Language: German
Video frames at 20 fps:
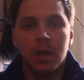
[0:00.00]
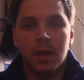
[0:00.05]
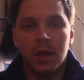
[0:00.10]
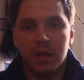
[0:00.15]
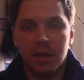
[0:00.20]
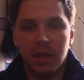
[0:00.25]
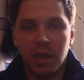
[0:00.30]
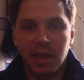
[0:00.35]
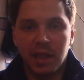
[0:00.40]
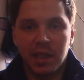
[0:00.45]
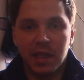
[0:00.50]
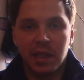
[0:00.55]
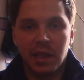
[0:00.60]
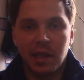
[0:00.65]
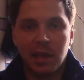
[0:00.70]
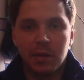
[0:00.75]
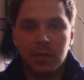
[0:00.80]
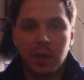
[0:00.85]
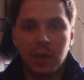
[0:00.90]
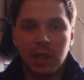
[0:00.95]
Jetzt geht es
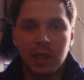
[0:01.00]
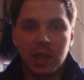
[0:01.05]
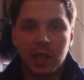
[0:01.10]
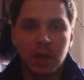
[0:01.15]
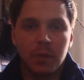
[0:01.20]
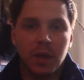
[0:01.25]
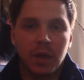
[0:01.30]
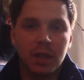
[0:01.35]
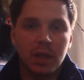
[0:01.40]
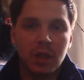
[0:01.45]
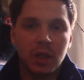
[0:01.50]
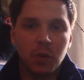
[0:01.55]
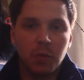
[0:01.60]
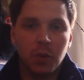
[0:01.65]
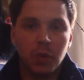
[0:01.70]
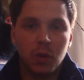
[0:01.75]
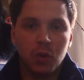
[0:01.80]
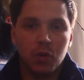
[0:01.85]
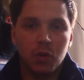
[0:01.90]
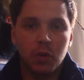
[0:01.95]
um das Thema nicht
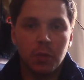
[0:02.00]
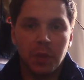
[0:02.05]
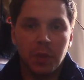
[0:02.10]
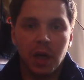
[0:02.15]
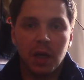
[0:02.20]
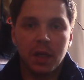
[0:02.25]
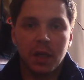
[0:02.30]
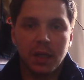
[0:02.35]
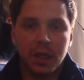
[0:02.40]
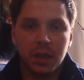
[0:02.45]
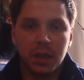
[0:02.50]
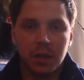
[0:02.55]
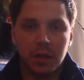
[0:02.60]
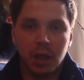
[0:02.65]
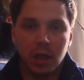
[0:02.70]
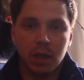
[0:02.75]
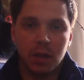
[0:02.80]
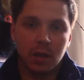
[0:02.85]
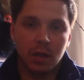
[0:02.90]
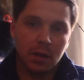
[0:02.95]
beschulbare
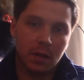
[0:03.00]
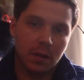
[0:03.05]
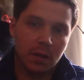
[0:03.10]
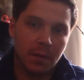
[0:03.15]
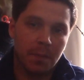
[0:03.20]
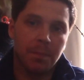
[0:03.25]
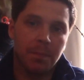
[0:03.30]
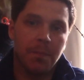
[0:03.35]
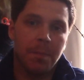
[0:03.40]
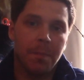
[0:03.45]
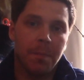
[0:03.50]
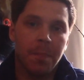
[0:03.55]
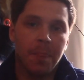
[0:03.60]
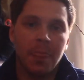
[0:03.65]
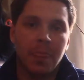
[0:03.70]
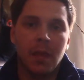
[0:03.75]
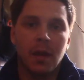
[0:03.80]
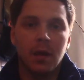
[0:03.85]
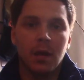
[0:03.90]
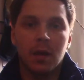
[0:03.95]
Kinder.
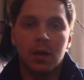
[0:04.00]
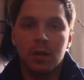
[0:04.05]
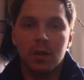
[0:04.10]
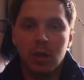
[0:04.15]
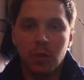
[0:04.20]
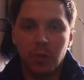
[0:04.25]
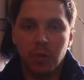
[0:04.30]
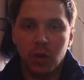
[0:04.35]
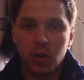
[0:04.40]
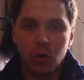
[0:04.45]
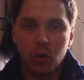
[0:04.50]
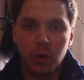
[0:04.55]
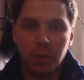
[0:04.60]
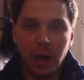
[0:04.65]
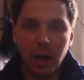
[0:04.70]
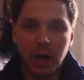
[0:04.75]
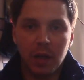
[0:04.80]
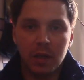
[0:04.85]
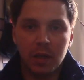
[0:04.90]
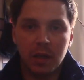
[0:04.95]
Nicht
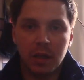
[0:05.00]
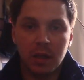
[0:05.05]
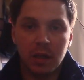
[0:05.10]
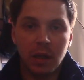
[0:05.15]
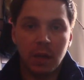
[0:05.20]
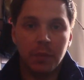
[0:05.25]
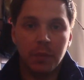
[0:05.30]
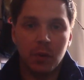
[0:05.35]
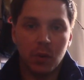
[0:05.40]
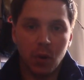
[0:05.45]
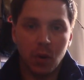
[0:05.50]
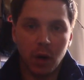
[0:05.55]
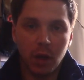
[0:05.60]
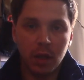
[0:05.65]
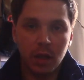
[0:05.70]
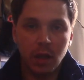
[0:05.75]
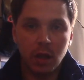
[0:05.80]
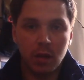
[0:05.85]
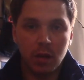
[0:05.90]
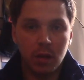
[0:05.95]
beschulbare Kinder
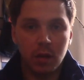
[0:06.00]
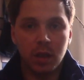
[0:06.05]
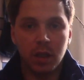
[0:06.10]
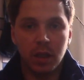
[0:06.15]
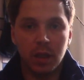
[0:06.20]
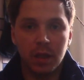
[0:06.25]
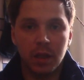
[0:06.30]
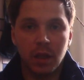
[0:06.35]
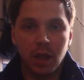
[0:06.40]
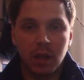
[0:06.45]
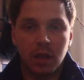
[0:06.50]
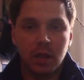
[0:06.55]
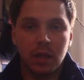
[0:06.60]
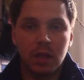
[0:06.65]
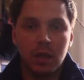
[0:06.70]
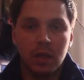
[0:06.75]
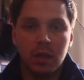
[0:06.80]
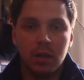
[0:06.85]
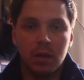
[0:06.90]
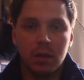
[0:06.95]
bedeutet Kinder,
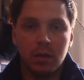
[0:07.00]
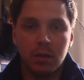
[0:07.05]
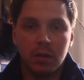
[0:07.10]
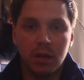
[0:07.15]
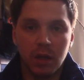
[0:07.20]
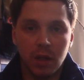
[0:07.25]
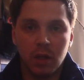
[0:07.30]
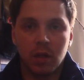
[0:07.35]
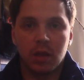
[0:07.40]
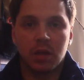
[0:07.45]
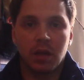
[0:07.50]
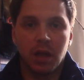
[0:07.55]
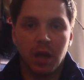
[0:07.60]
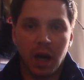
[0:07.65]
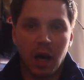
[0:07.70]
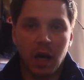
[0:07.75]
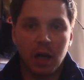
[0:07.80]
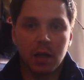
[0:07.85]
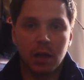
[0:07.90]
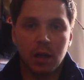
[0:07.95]
die nicht in der
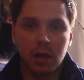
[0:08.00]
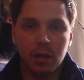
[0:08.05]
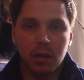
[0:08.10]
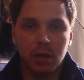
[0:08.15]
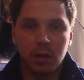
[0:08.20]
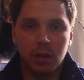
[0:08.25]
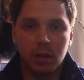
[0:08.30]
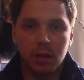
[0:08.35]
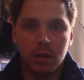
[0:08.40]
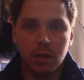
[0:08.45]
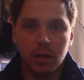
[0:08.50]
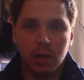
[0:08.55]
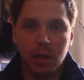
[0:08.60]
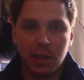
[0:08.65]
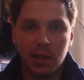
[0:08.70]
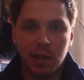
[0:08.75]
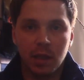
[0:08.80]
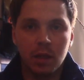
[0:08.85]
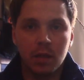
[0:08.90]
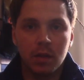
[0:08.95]
Lage
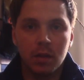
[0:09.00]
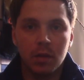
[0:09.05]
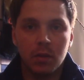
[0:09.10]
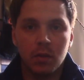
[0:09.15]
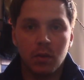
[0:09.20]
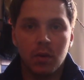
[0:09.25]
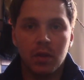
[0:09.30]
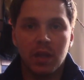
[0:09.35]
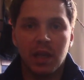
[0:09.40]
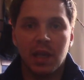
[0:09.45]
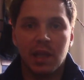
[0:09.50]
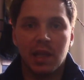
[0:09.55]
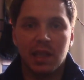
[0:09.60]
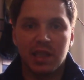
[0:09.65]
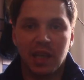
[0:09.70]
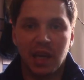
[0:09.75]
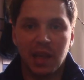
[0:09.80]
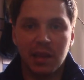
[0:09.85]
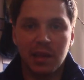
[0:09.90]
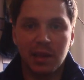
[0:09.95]
sind oder es
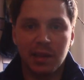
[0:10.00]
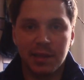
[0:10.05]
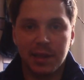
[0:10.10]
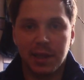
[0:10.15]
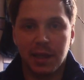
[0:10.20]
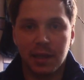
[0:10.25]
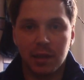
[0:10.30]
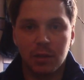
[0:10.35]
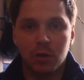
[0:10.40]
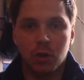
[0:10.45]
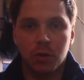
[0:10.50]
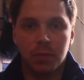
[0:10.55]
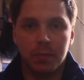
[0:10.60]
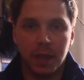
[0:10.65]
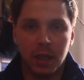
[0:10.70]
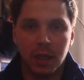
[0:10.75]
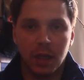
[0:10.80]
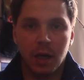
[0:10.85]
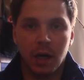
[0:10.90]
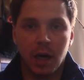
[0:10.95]
ganz, ganz
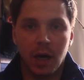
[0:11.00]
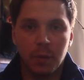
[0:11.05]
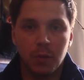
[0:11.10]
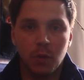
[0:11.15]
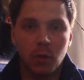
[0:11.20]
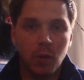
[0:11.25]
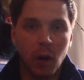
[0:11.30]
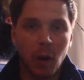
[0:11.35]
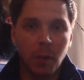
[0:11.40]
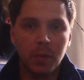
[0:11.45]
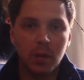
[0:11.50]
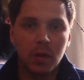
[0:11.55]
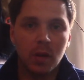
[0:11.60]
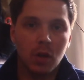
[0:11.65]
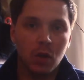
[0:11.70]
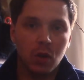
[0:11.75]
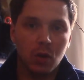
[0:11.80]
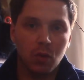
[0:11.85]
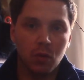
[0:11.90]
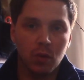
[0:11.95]
schwer haben, überhaupt in die
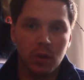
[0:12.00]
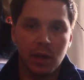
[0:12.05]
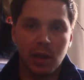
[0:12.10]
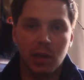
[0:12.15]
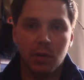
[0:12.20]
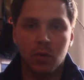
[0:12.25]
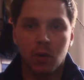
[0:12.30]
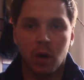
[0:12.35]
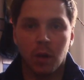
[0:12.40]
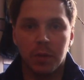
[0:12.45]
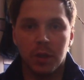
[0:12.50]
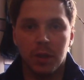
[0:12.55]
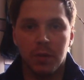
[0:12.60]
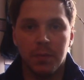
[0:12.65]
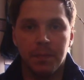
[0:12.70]
Schule zu kommen.